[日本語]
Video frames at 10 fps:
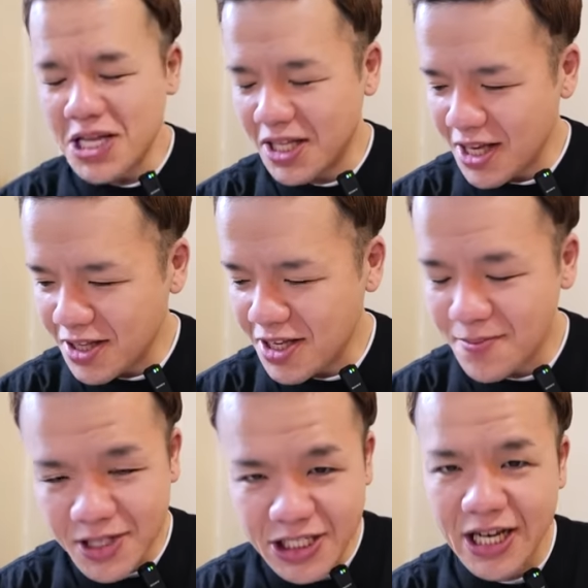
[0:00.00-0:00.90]
品いただいて
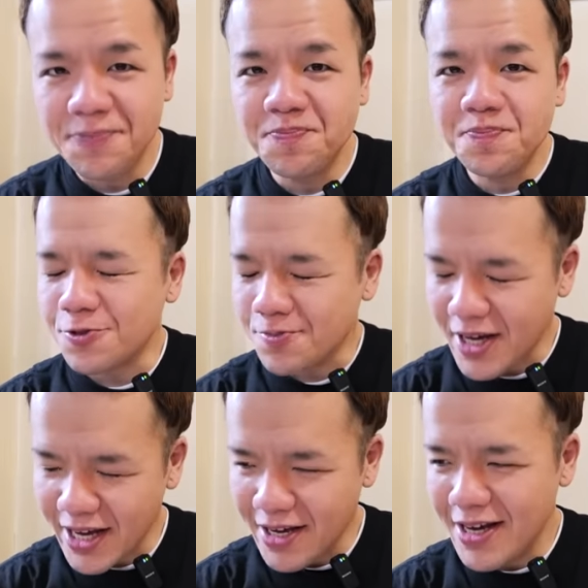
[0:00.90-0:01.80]
きました。う
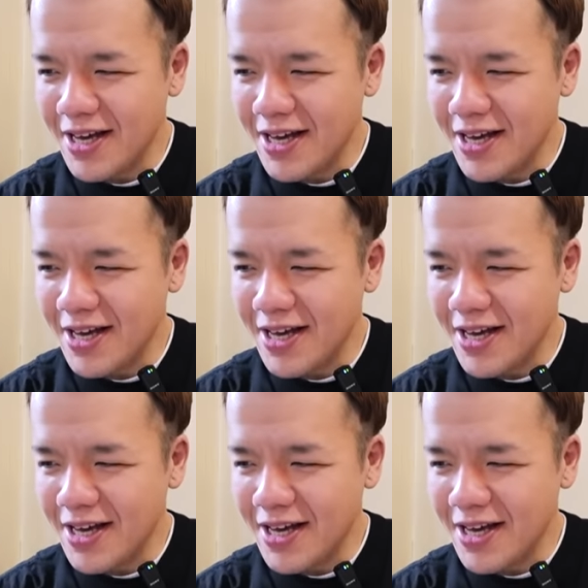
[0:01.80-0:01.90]
まい。